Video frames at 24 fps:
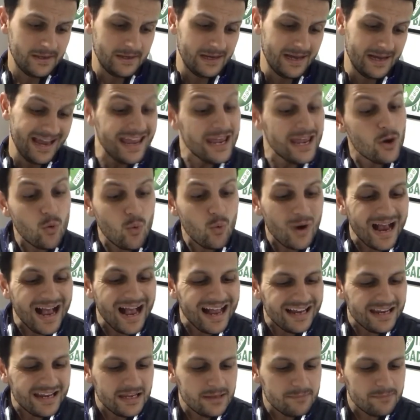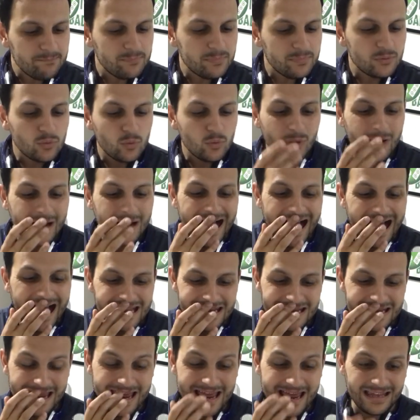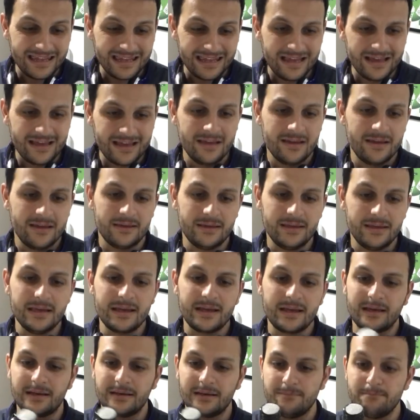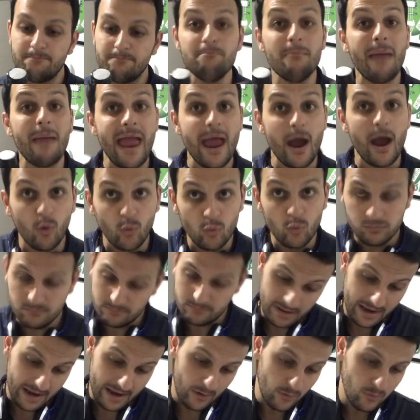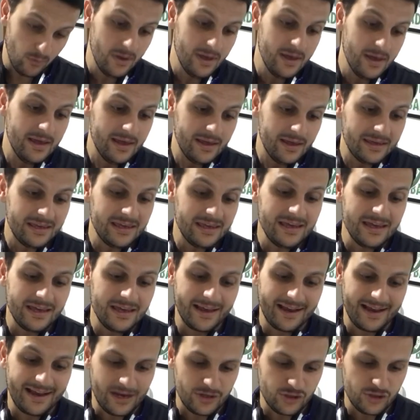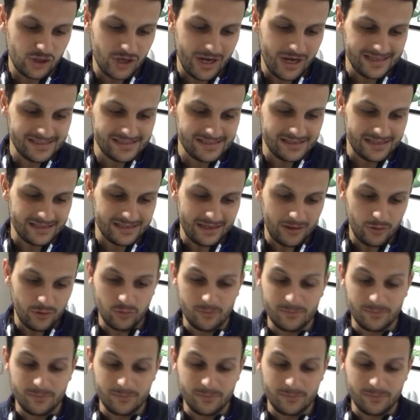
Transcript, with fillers: uh, eucalipto, canela e mel, mel e cachaça, tá?